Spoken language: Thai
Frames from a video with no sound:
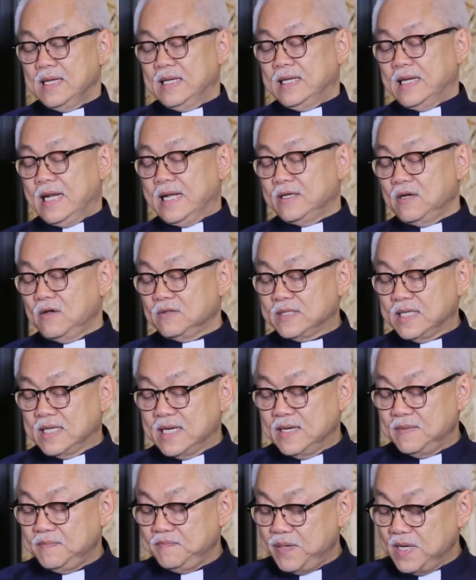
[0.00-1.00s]
และนอกจาก
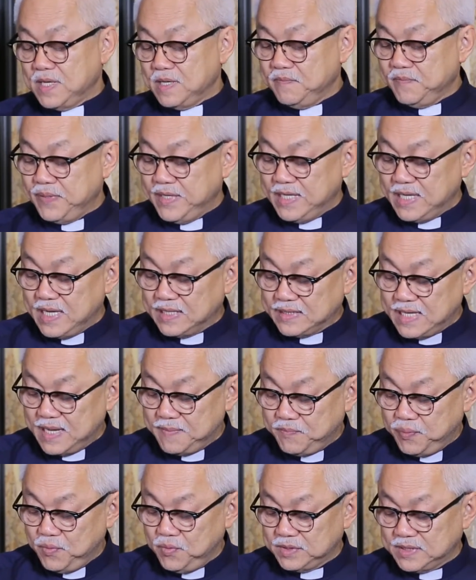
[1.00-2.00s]
นั้นพระคัมภีร์ยังได้
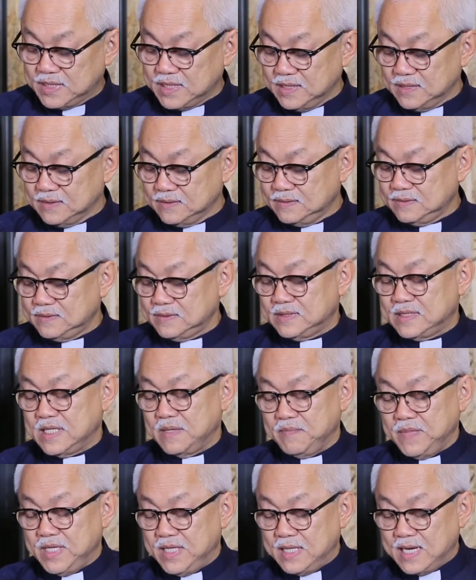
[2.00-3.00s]
พูดถึงจะ
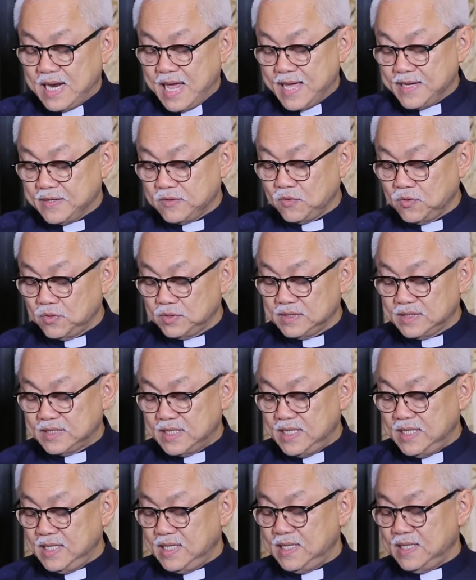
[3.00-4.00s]
มีหลายคน
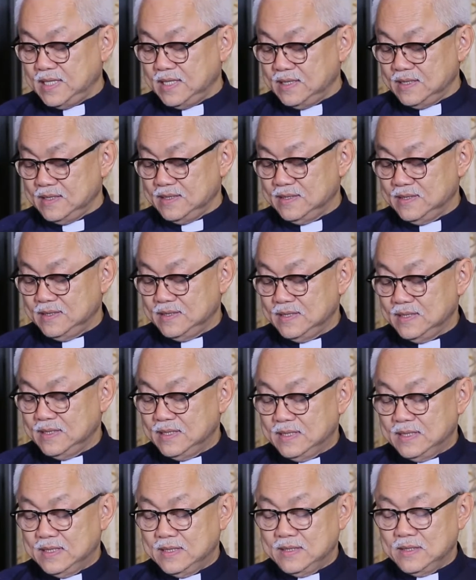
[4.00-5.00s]
ที่
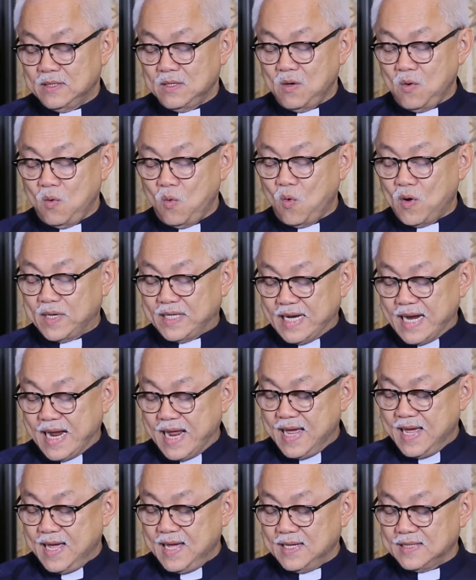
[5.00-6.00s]
ปวด
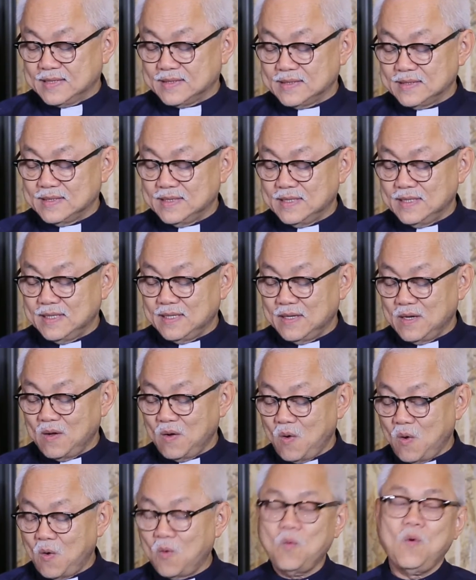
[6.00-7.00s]
อ้าง
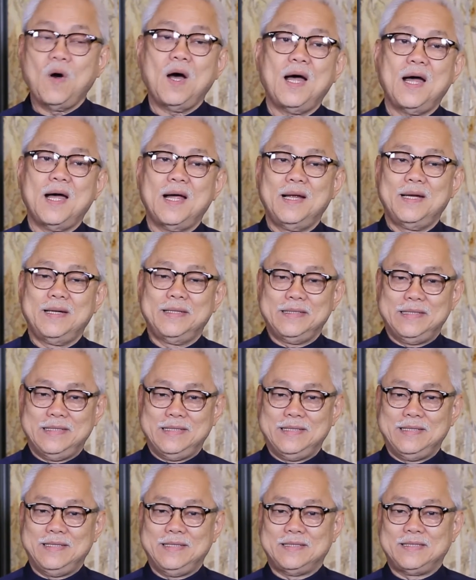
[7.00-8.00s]
ว่า
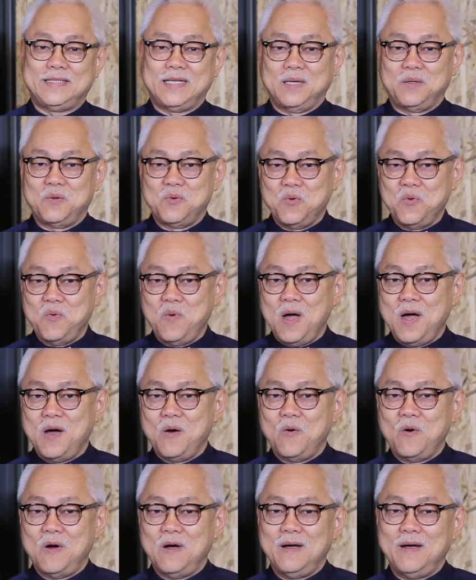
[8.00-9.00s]
จะรู้ว่า
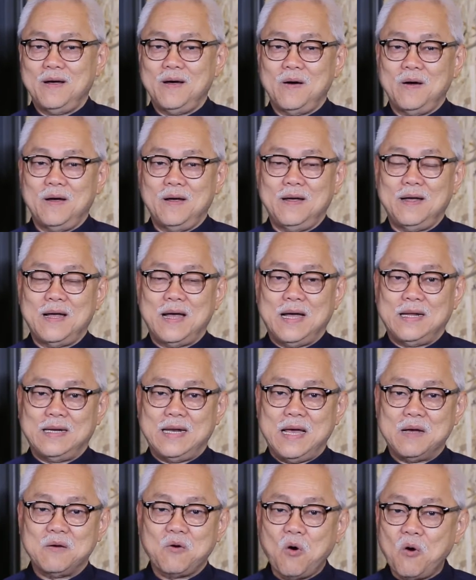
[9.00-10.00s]
อ
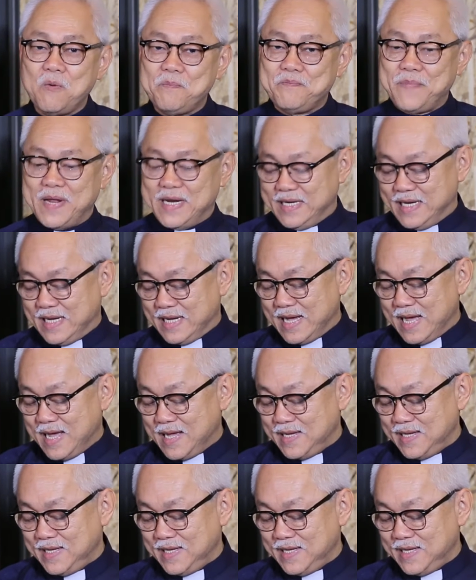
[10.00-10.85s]
นาคตเป็นยังไง